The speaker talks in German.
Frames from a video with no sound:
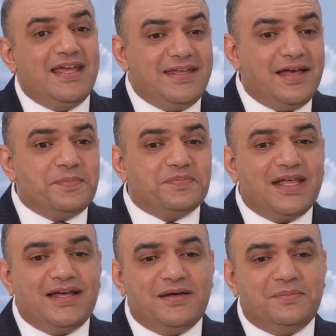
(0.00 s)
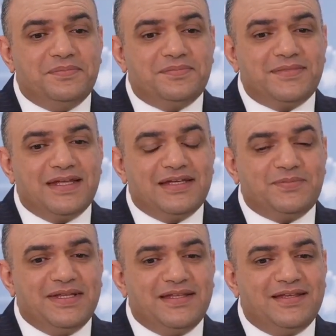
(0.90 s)
Ja, ähm, ich
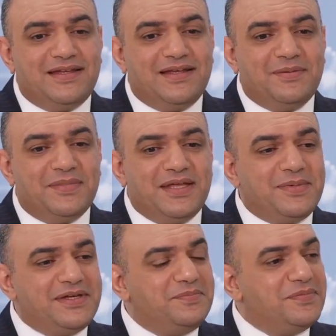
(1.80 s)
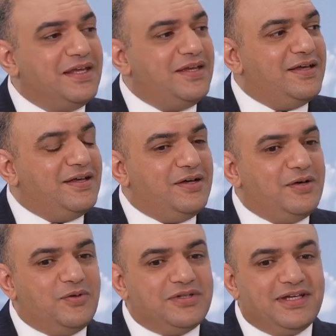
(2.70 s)
bin ähm, immer äh,
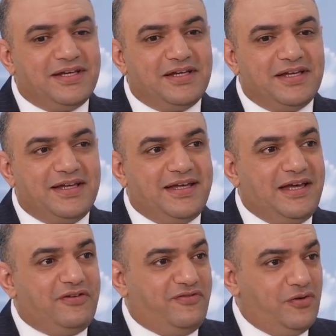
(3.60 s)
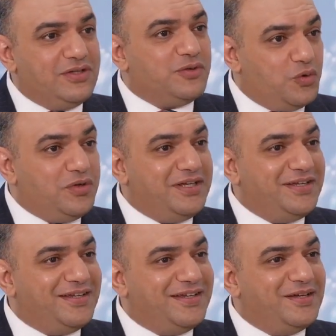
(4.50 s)
unter äh, Erfolgdruck,
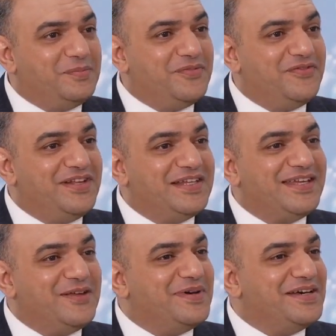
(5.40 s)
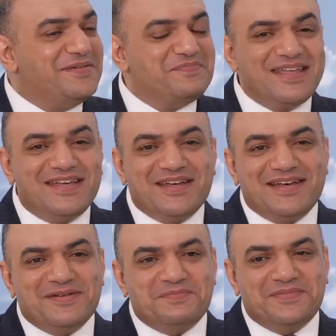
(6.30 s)
ähm, will ich immer
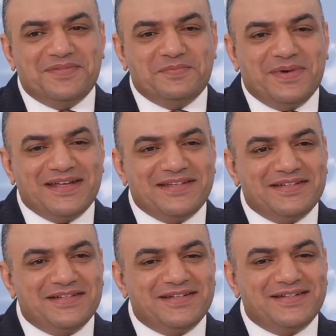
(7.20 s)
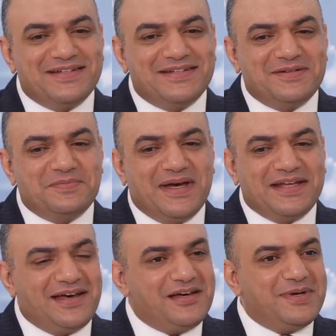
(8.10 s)
ähm, meine, äh,
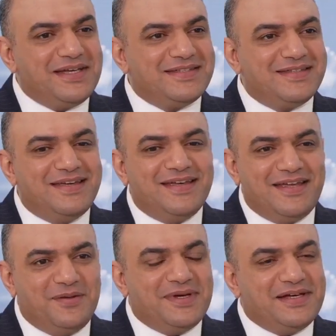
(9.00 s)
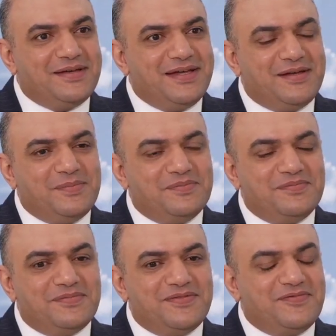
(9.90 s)
meine Arbeit immer
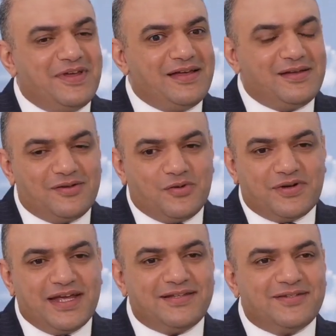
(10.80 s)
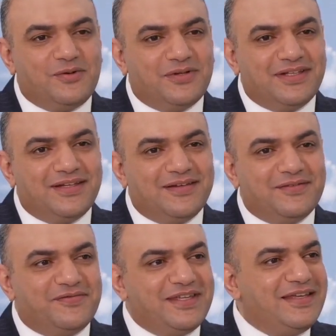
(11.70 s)
ähm, äh, korrekt und
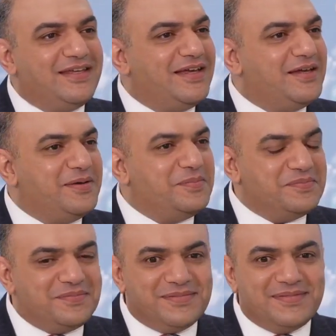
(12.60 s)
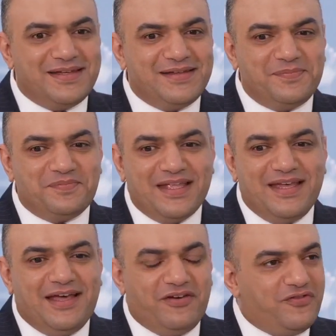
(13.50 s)
äh, wie ähm, äh,
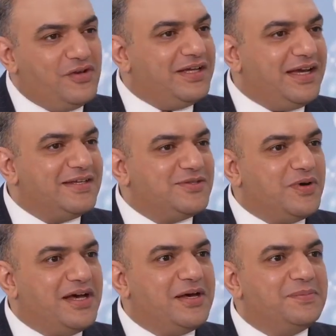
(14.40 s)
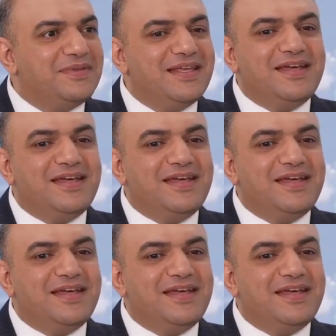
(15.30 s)
erfolgreich zu haben.